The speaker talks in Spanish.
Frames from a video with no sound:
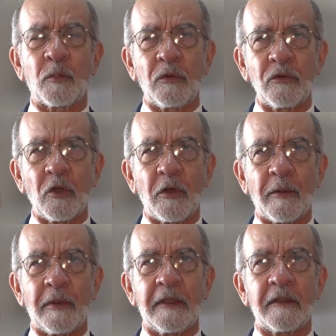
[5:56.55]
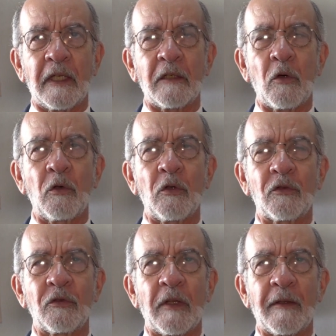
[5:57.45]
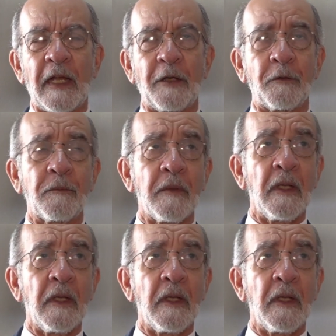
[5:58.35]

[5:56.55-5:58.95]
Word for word: puntos de vista con los ciudadanos.